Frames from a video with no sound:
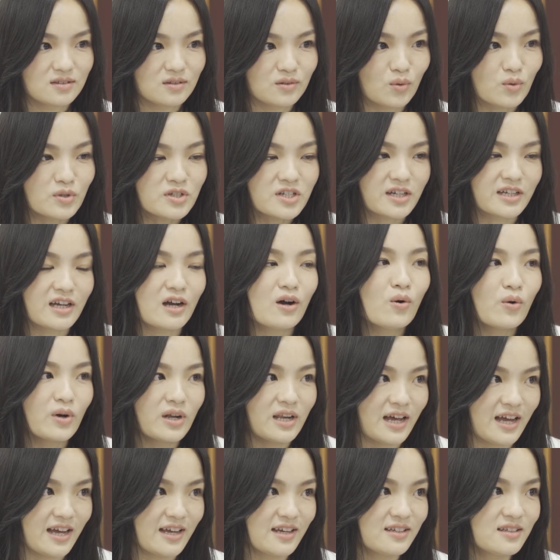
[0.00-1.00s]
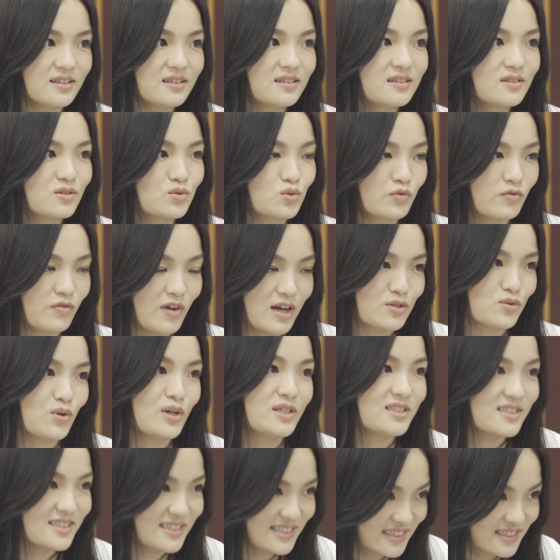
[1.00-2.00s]
我想要回来发专
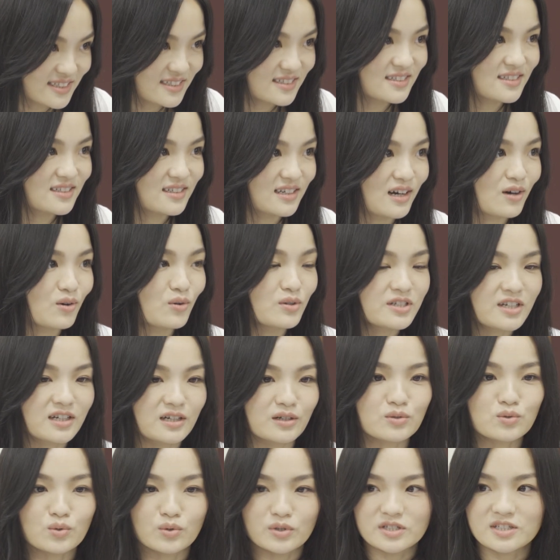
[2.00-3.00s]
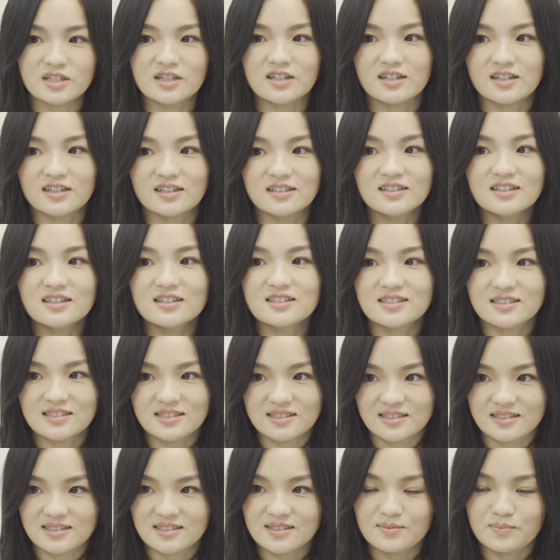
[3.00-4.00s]
辑，然后我想要做一些
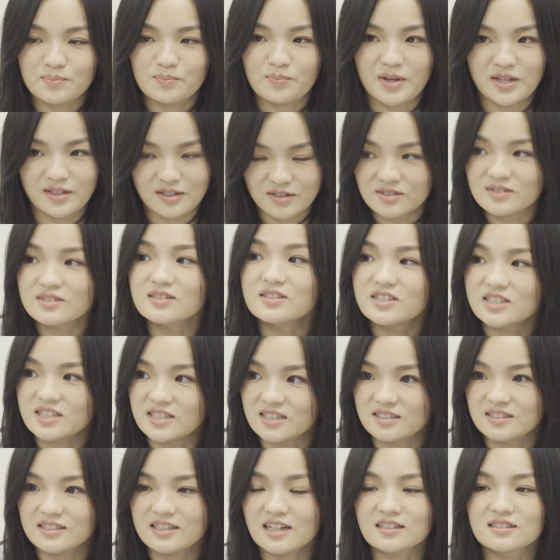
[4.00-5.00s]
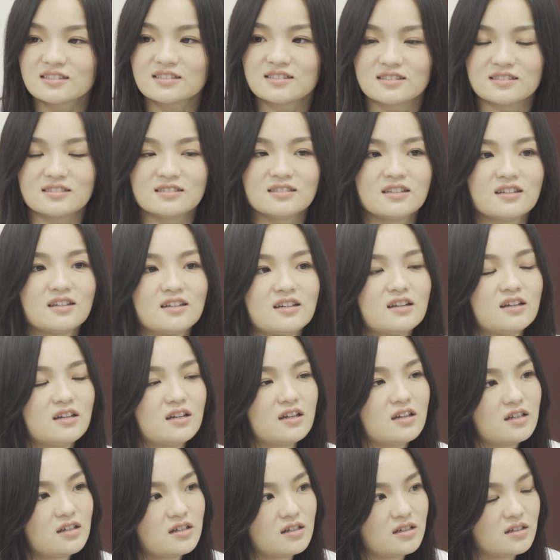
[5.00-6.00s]
别的事情，这样子。
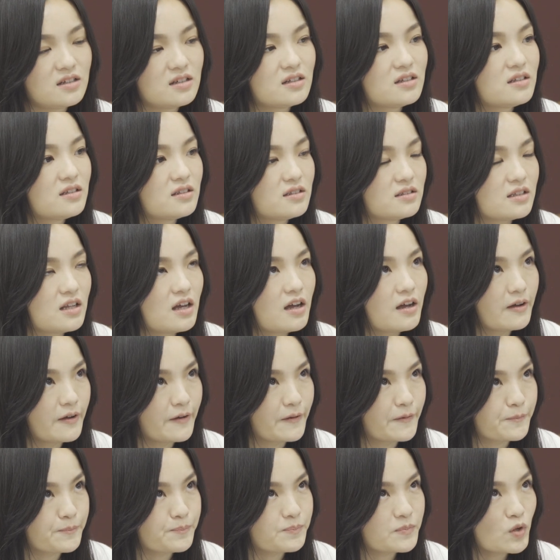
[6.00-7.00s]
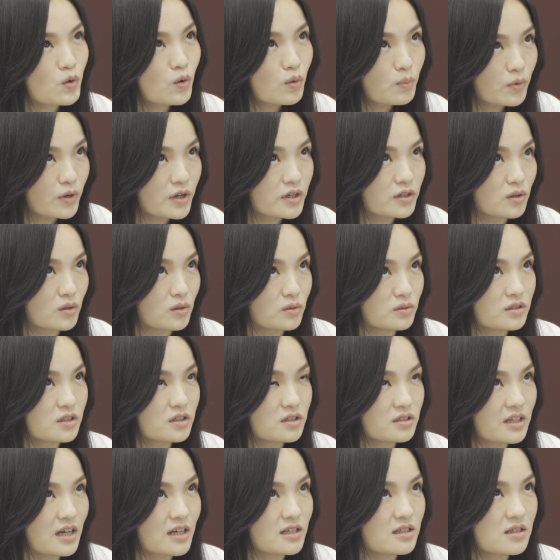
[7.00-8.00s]
那会不会有第
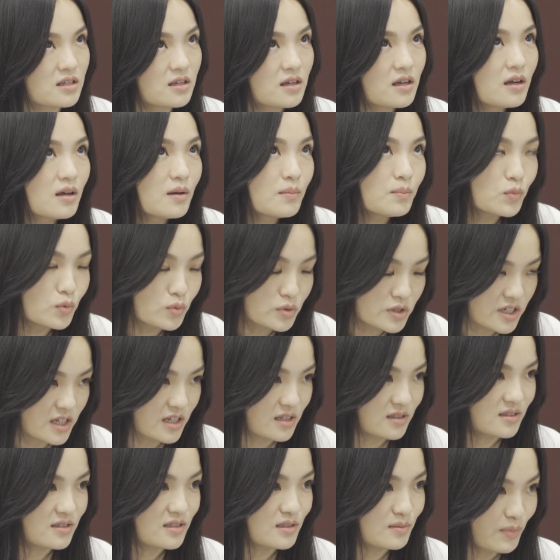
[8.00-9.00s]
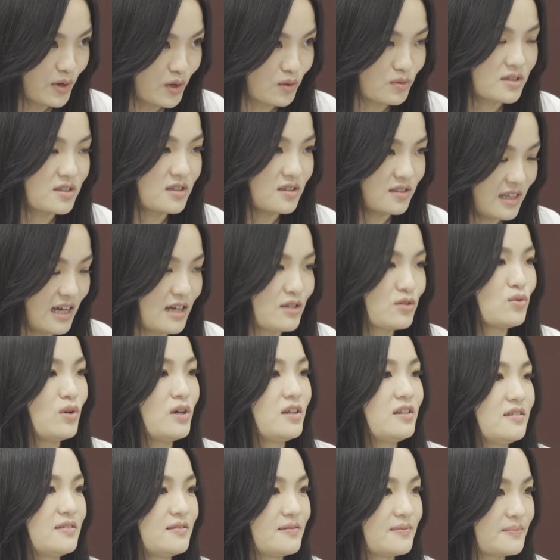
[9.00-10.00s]
二胎？目前是没有这个打算。
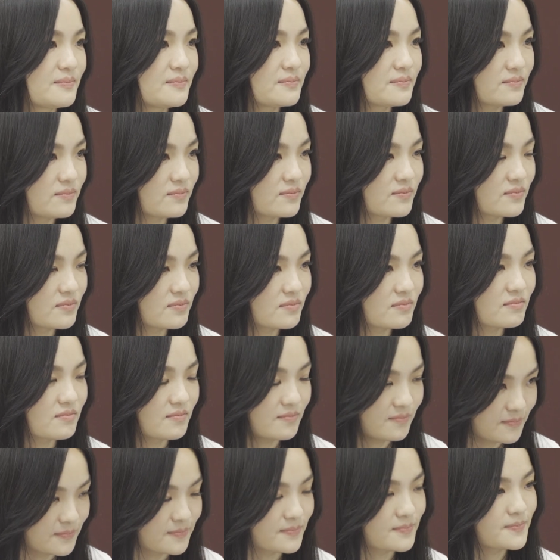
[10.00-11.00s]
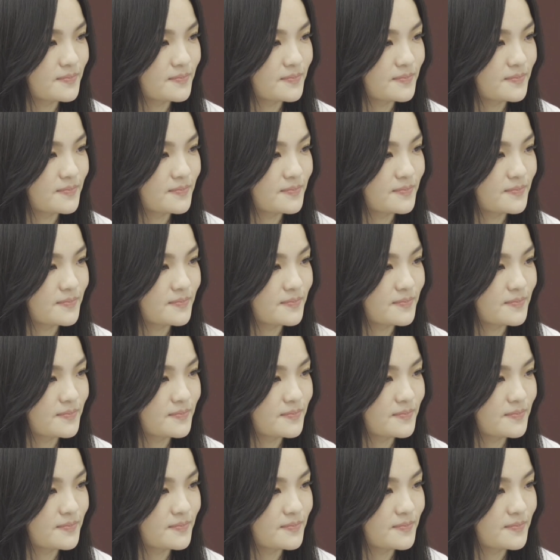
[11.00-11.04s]
哦。嗯。